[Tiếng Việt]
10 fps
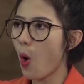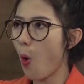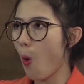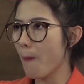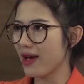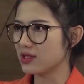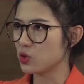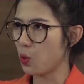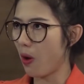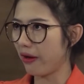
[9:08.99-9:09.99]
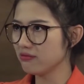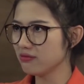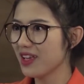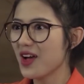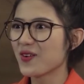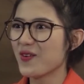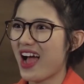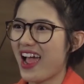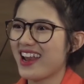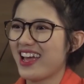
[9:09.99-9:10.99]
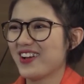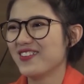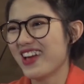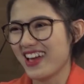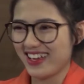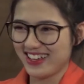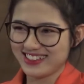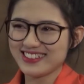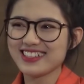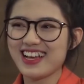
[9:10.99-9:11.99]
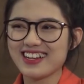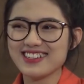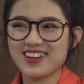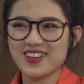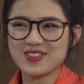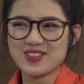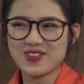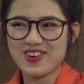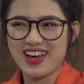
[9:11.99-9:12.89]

Ồ mai chuối, cô gái này có vẻ thích ăn đường hơn Trung